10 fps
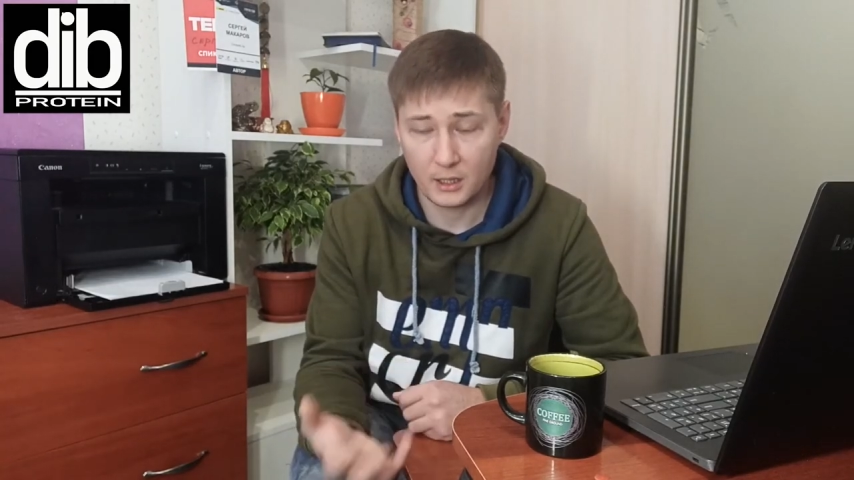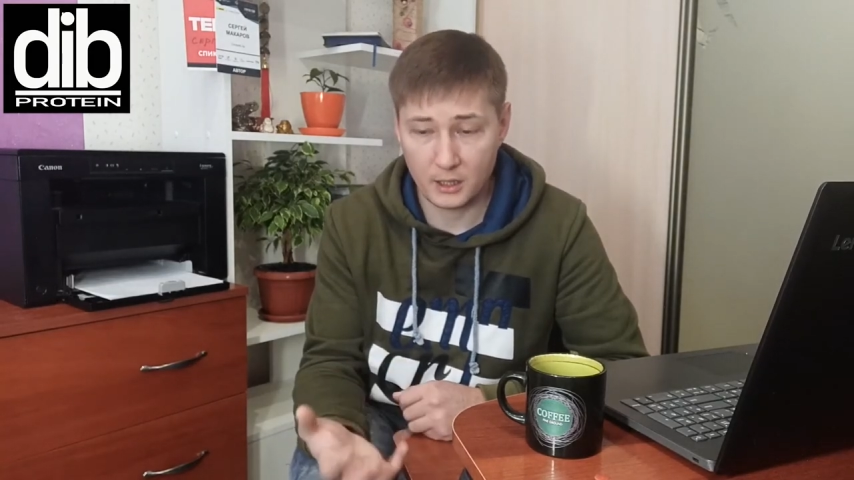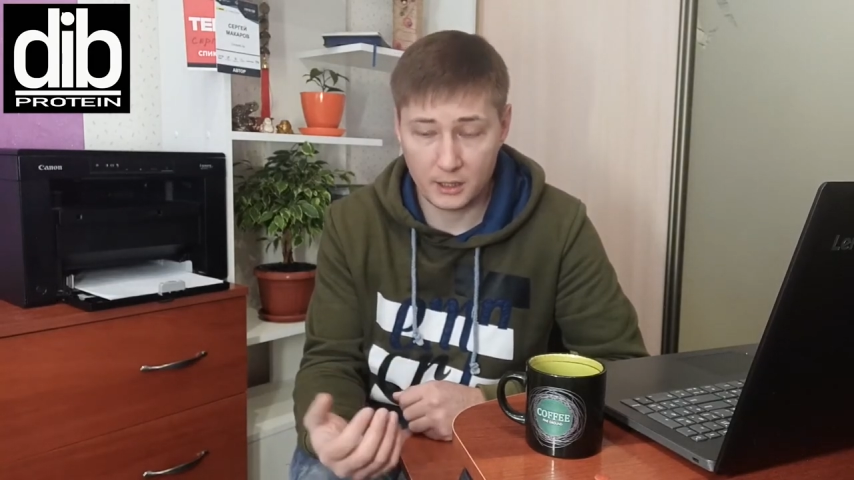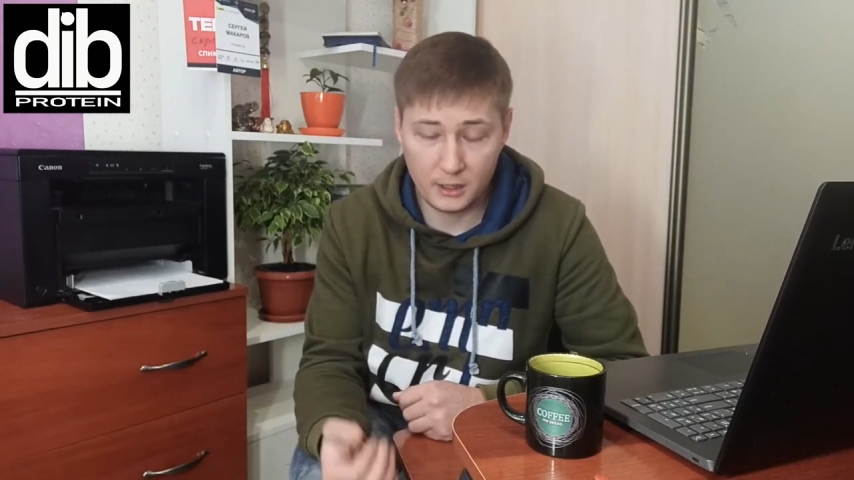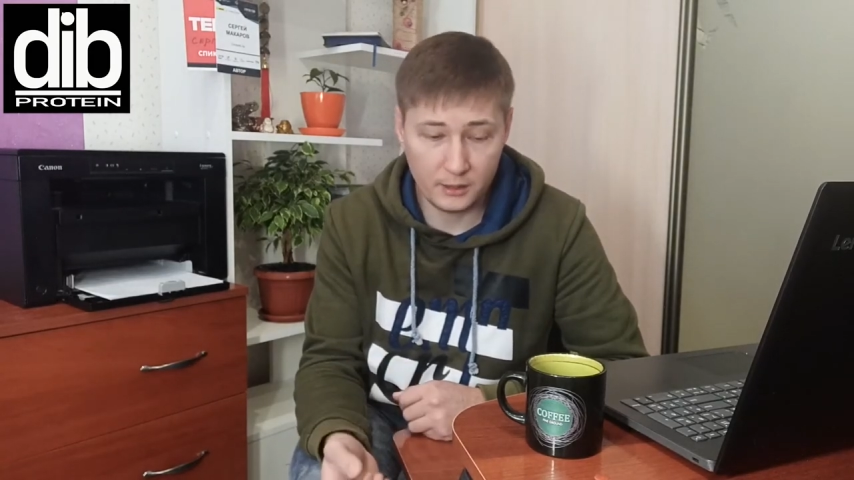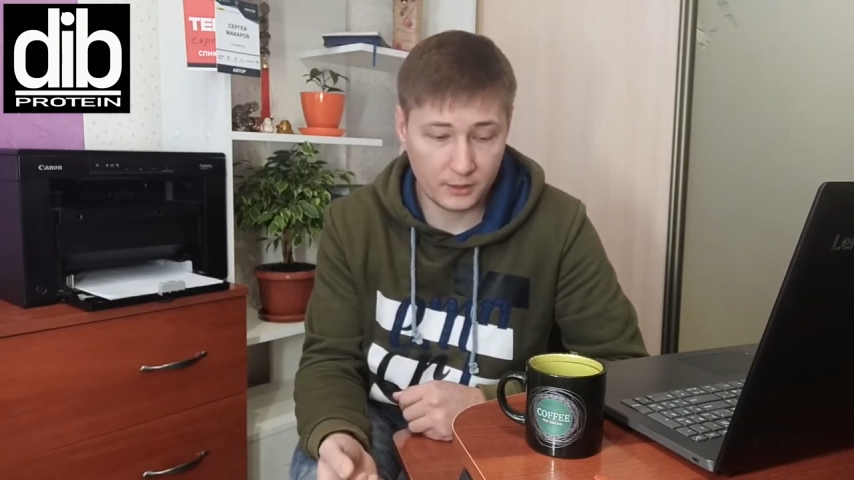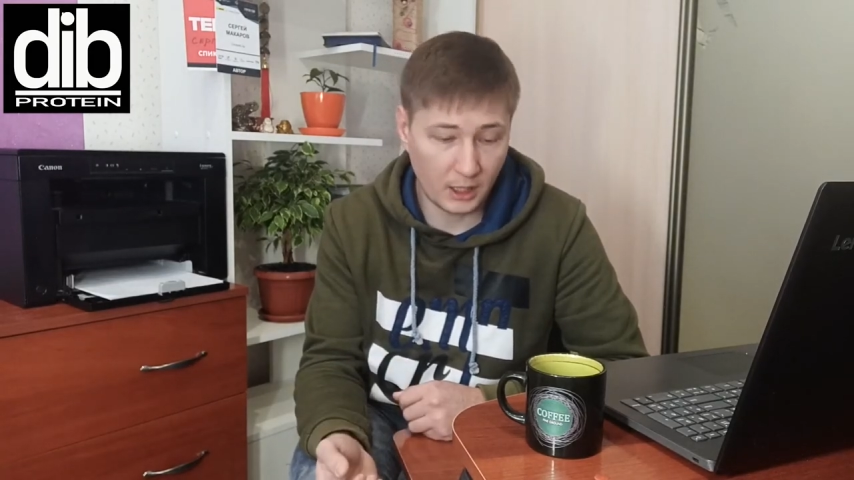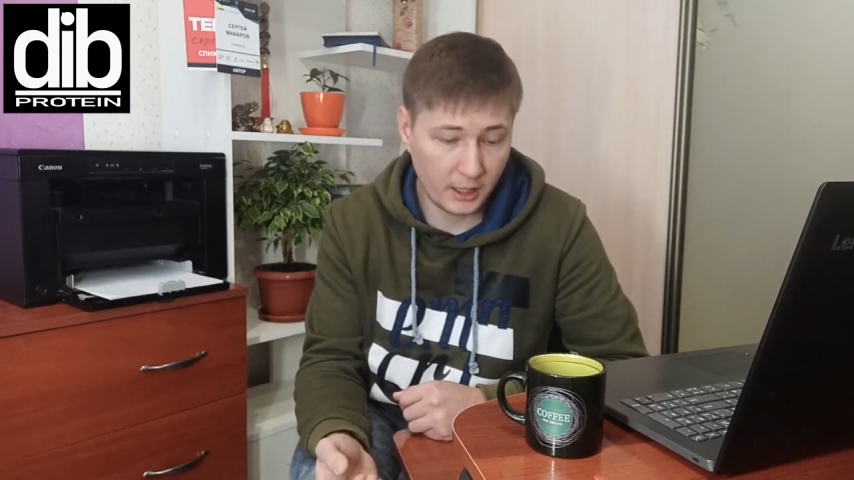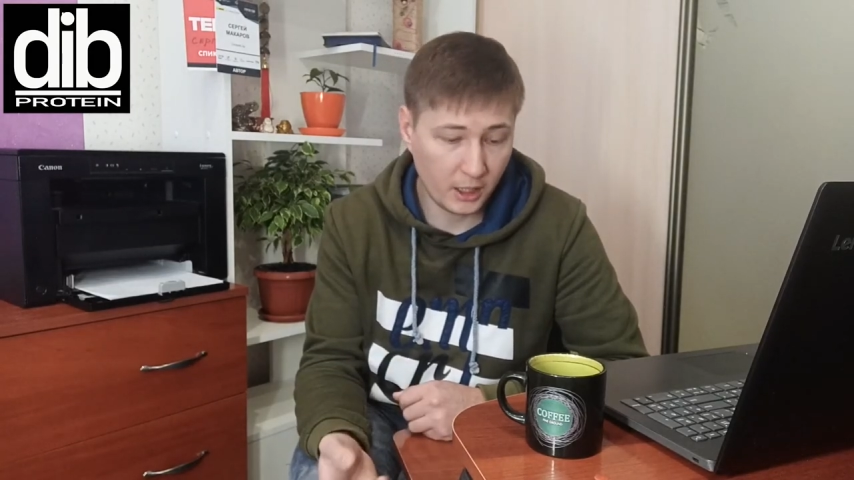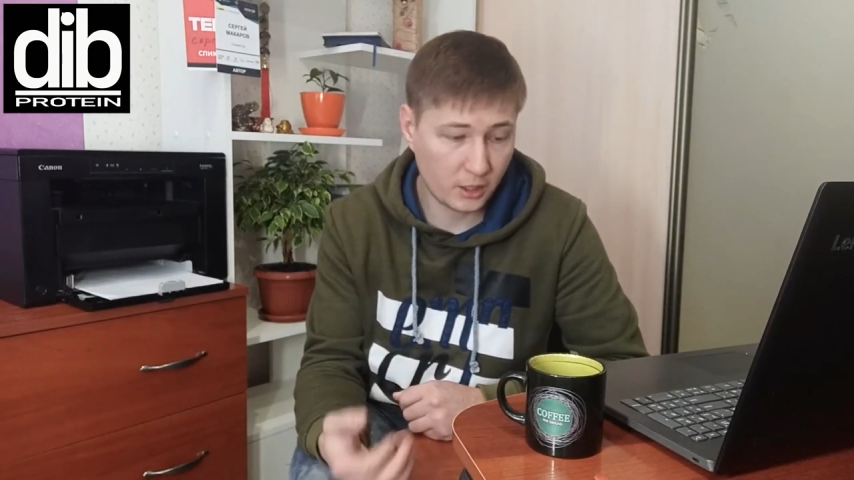а, или в
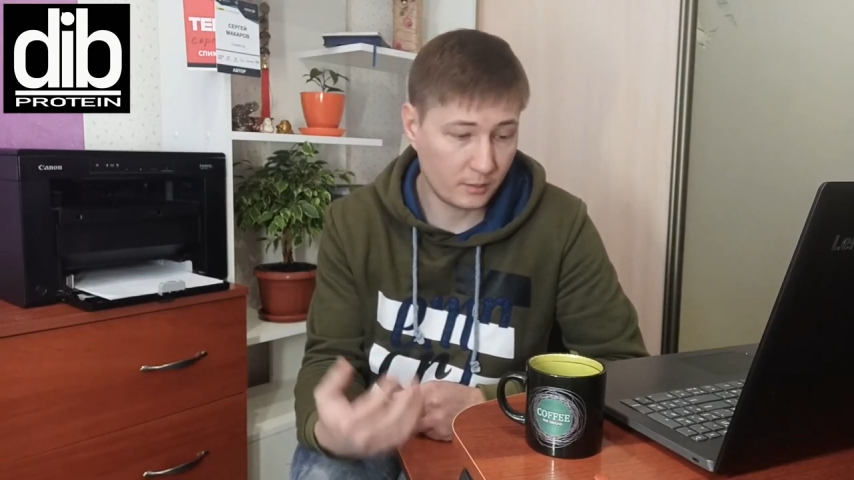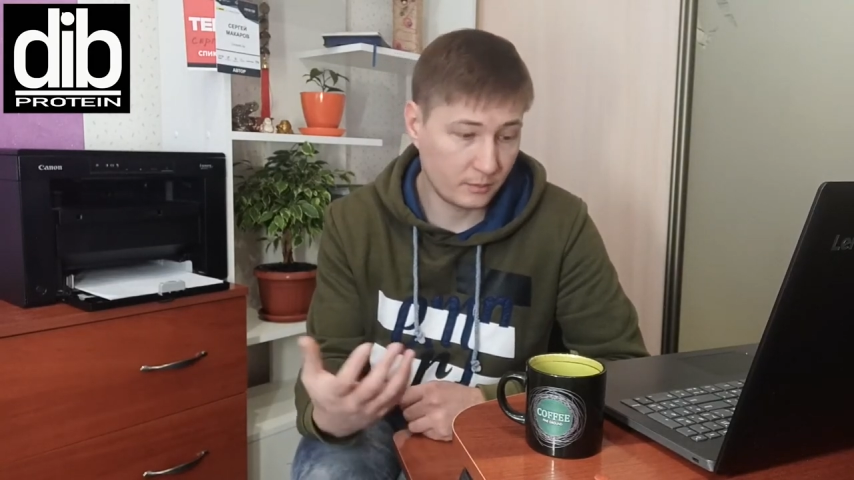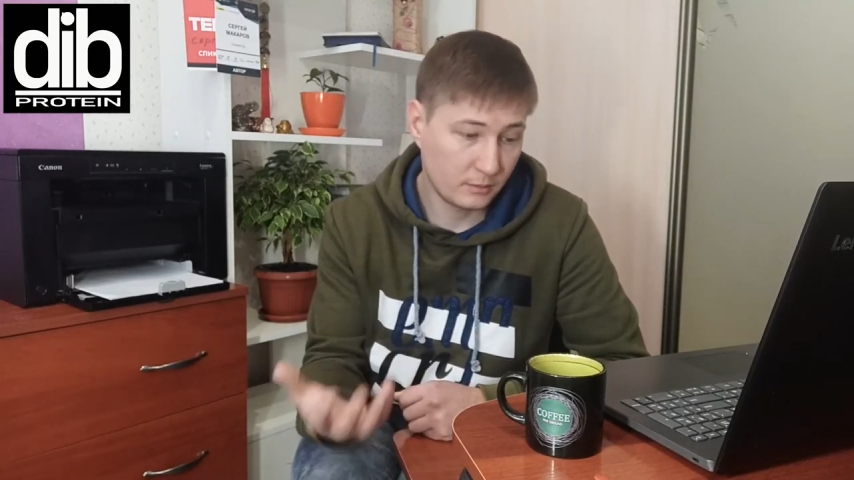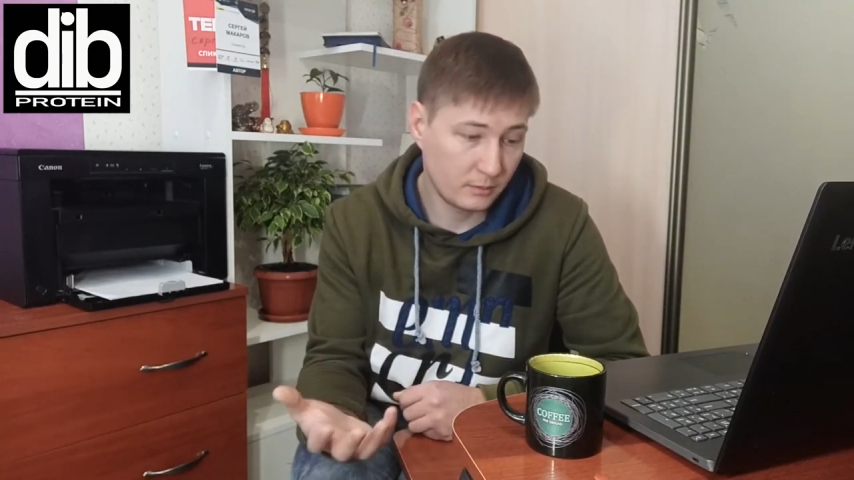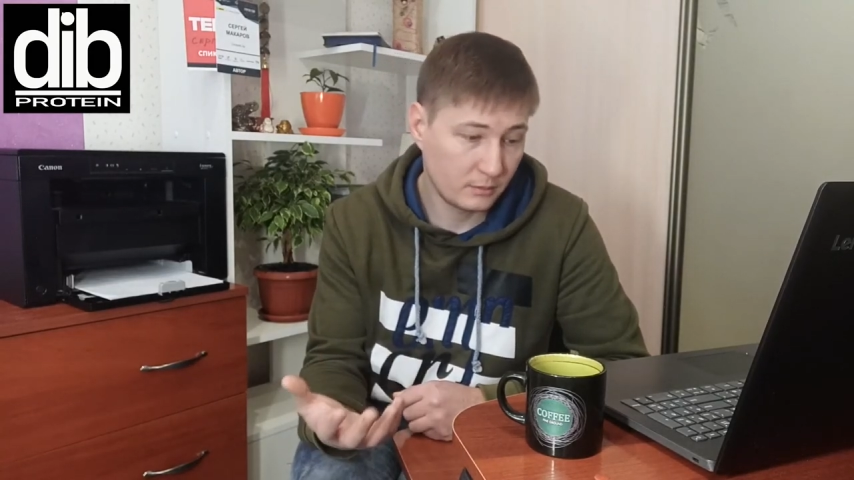дальнейшем